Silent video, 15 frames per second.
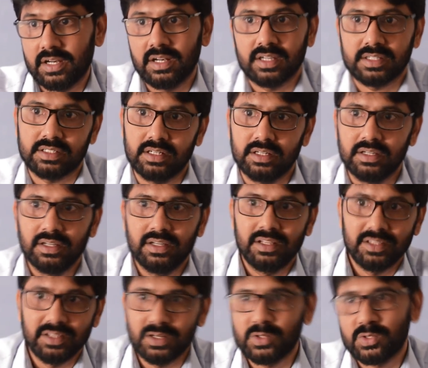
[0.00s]
రెండు లక్షలు
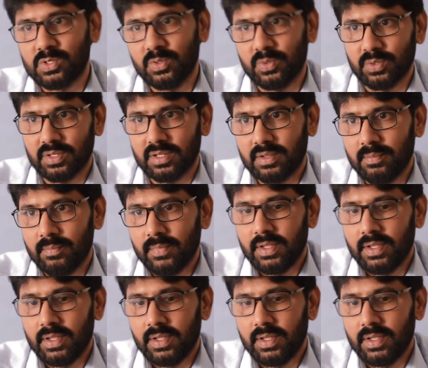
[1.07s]
నడుస్తూ ఉంటుంది